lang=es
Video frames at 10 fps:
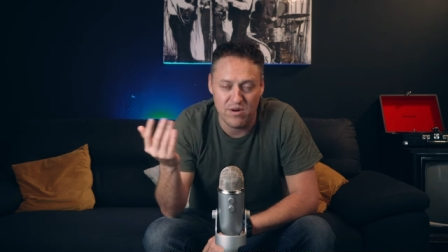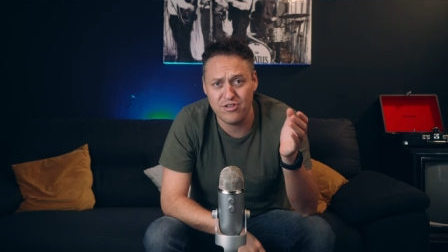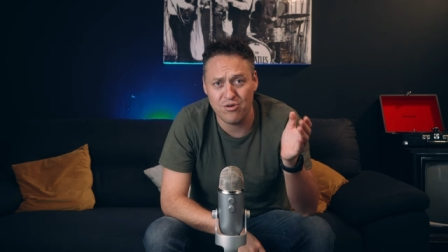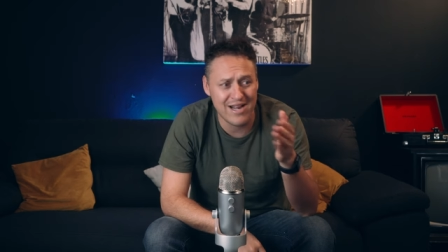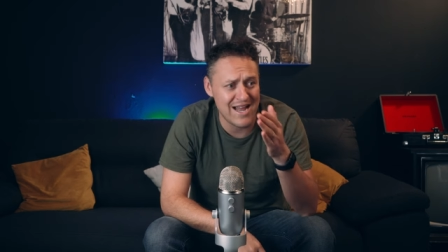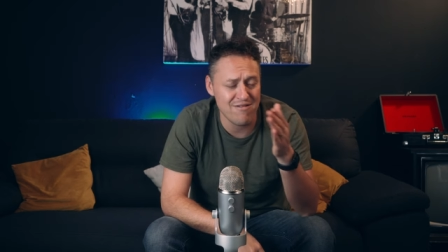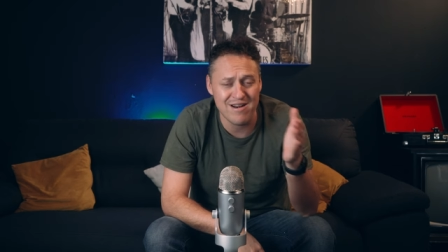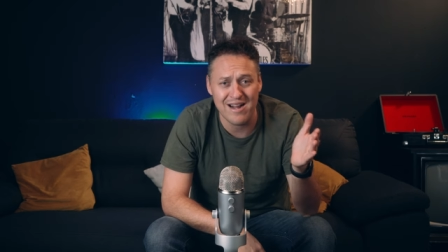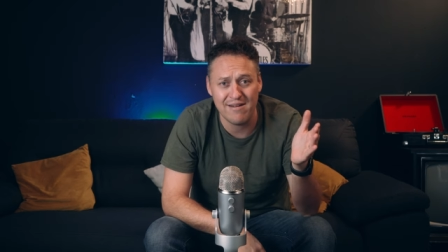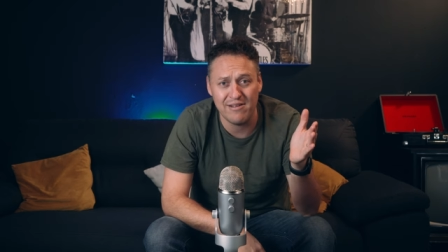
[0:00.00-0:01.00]
De hecho
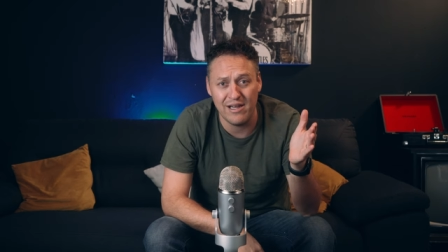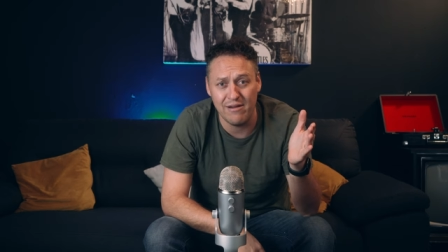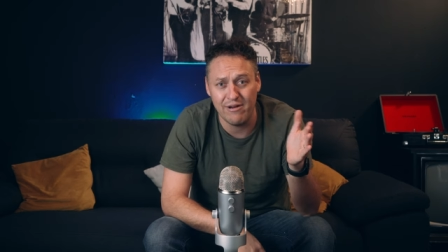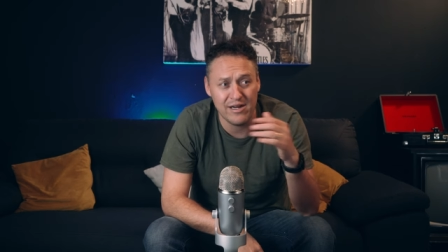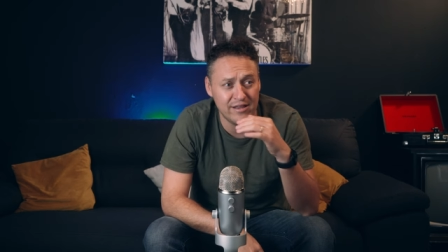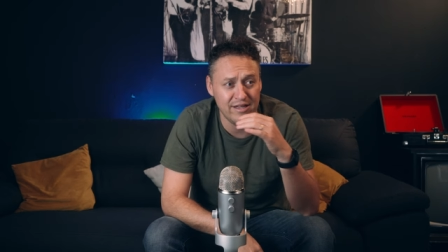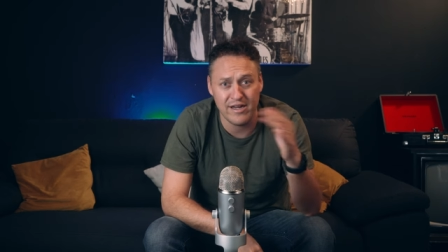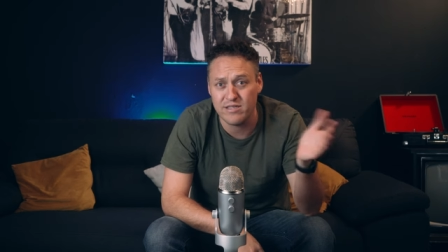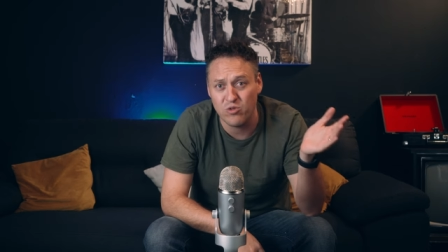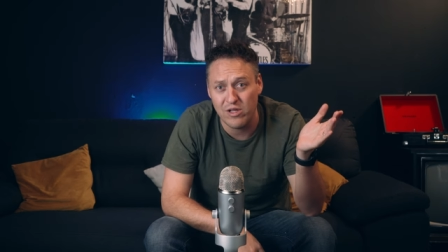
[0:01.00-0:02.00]
Canon acaba de liberar
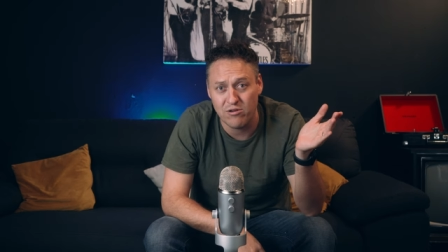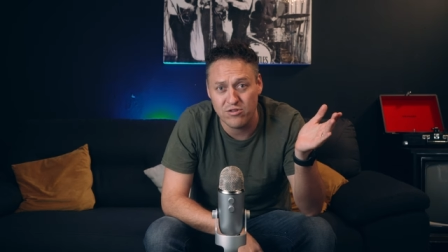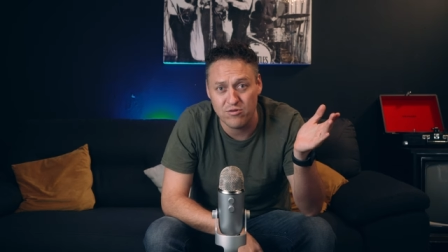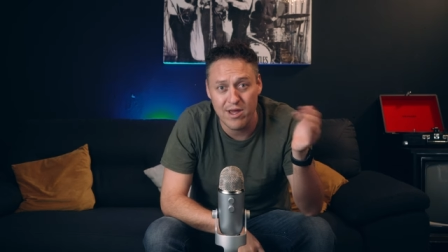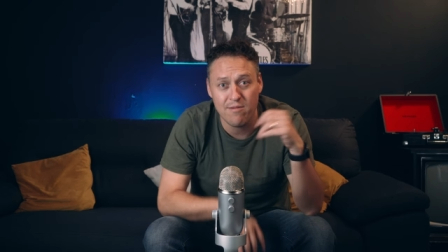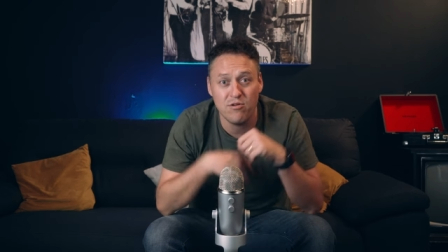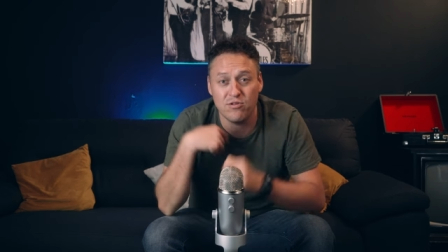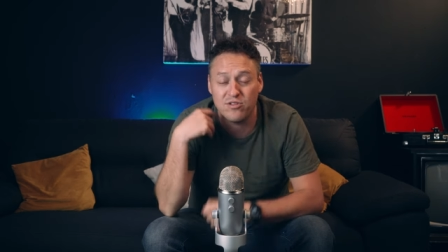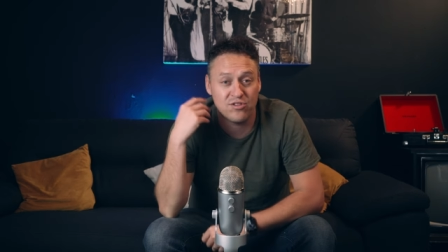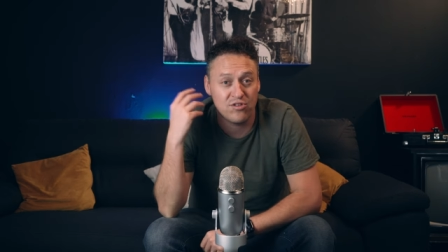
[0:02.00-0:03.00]
tres modelos
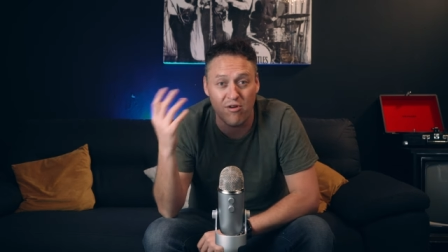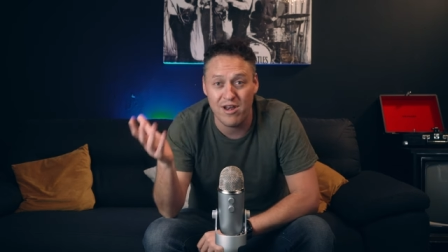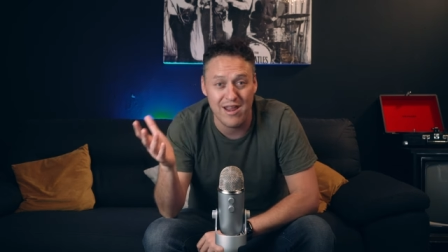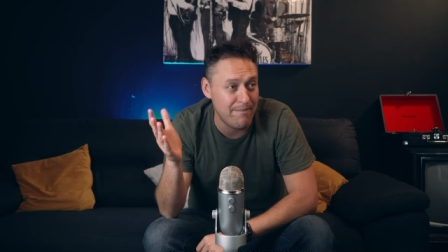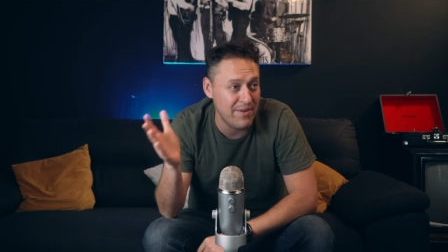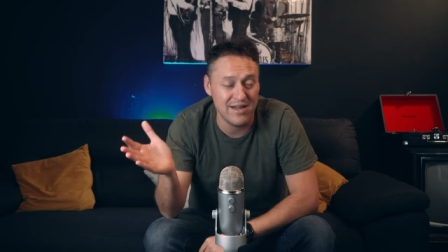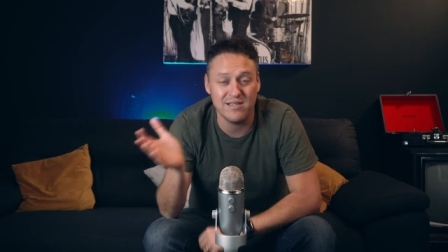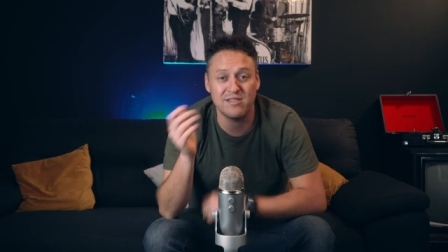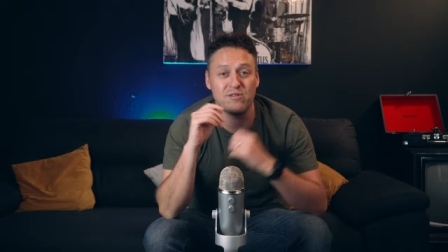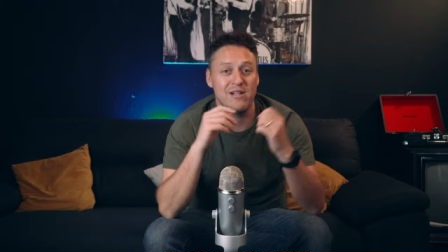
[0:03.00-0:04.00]
nuevos, Sony
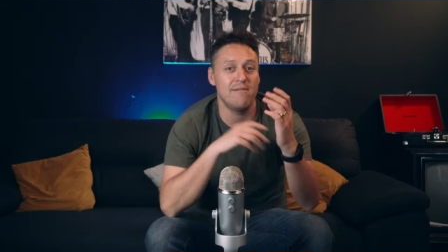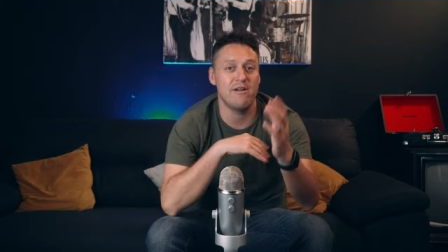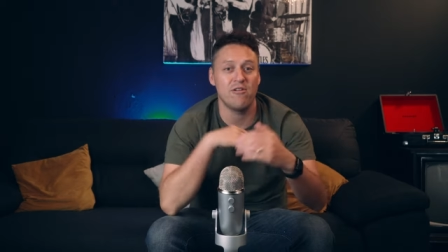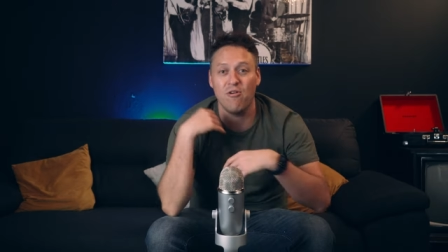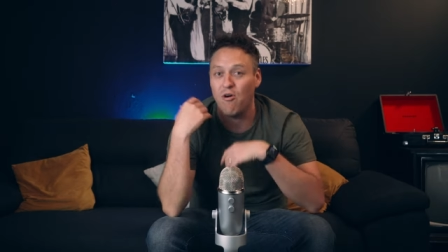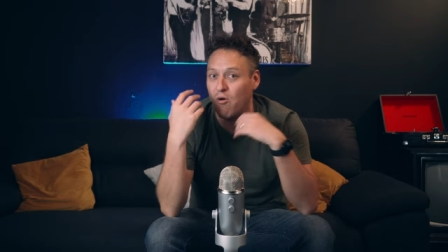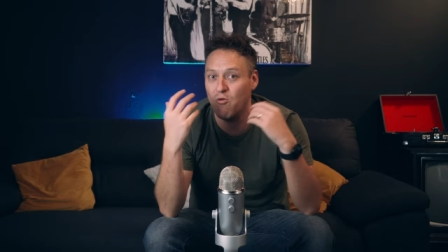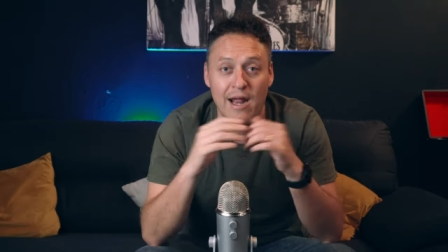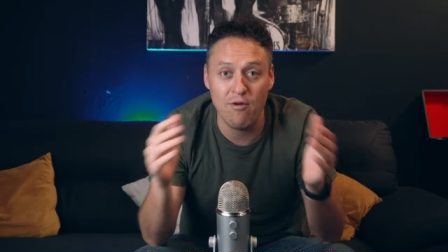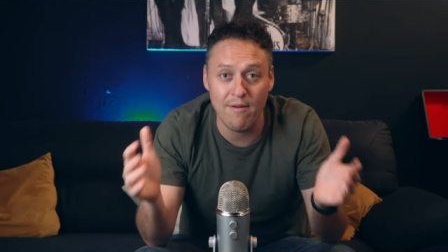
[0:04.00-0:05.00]
apenas liberó
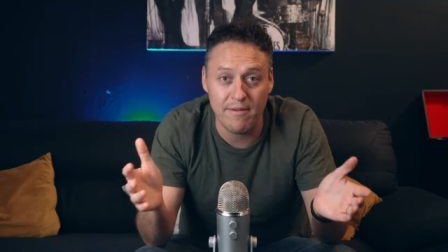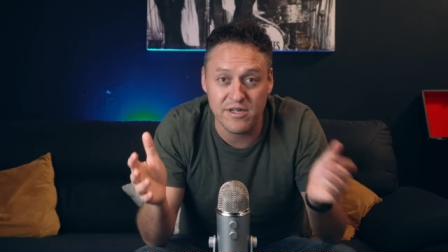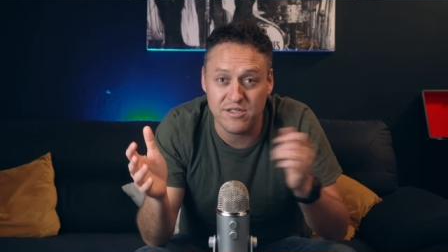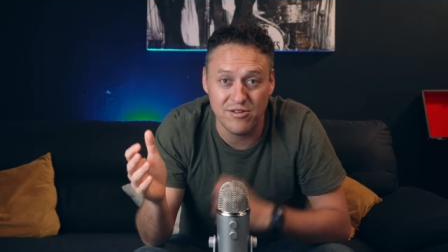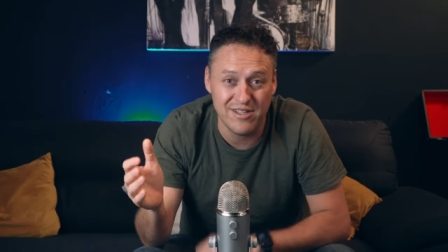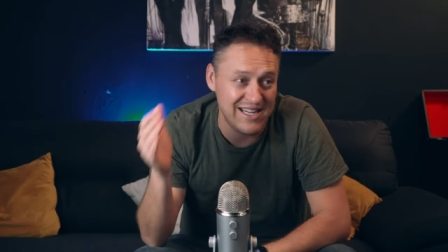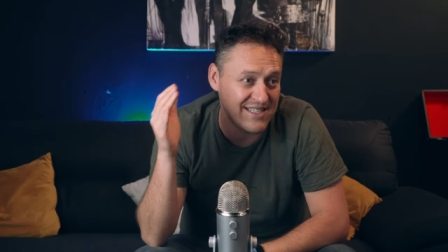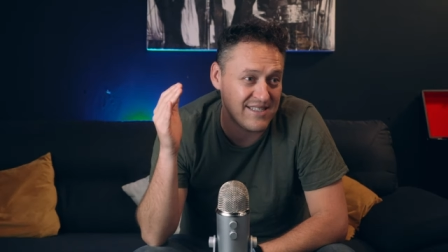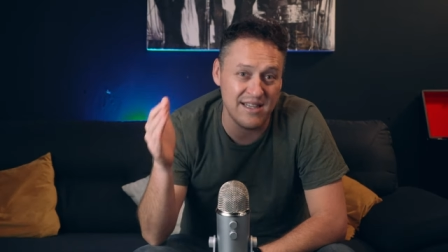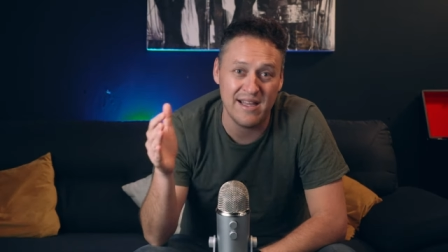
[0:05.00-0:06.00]
la nueva versión de la
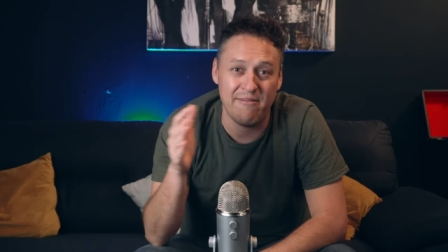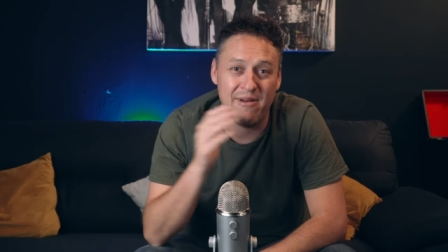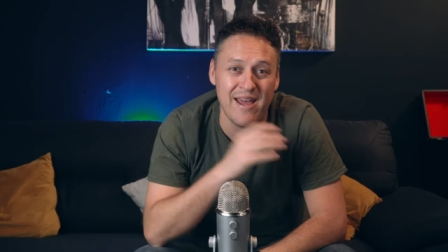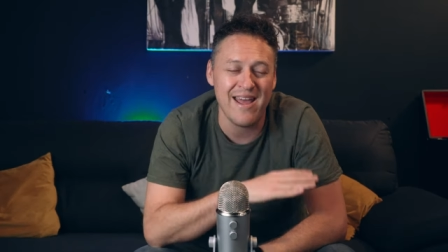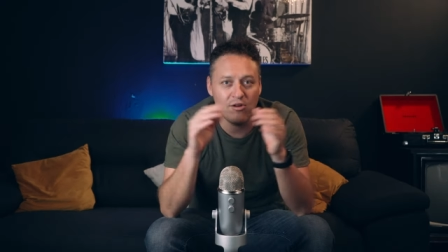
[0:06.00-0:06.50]
ZB,